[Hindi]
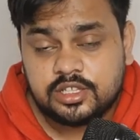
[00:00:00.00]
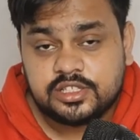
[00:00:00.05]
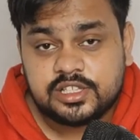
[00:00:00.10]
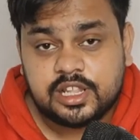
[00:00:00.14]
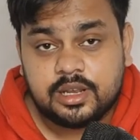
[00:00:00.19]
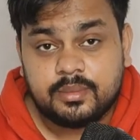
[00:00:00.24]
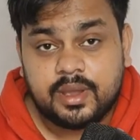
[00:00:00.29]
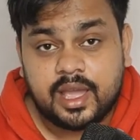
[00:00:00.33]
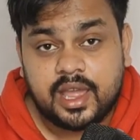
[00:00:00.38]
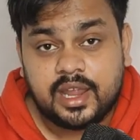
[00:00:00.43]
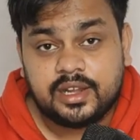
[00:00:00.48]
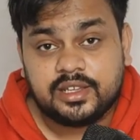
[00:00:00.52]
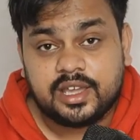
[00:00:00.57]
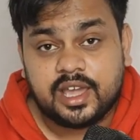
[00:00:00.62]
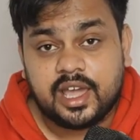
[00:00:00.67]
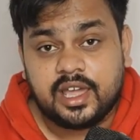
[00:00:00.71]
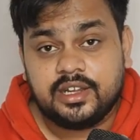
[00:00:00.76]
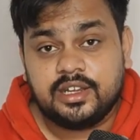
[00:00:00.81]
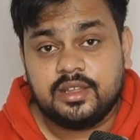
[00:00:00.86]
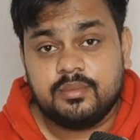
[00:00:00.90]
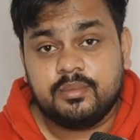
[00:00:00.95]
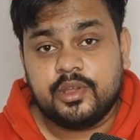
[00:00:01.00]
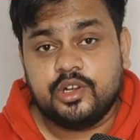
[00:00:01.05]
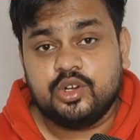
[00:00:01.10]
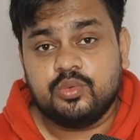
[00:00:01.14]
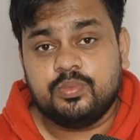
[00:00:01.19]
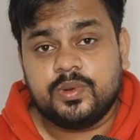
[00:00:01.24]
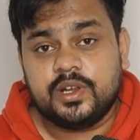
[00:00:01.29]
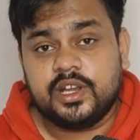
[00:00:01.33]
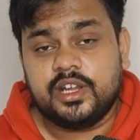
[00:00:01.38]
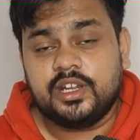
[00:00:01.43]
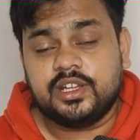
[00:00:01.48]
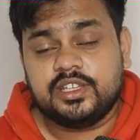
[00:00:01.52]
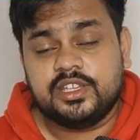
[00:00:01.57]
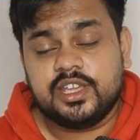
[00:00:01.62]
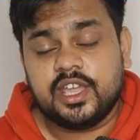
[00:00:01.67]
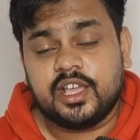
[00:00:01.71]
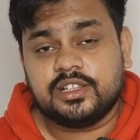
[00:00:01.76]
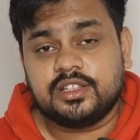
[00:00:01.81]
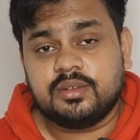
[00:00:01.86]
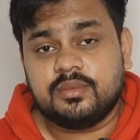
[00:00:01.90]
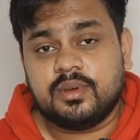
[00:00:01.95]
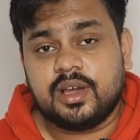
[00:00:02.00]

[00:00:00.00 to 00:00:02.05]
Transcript: सलमान खान ने मैनुपलेट किया एकदम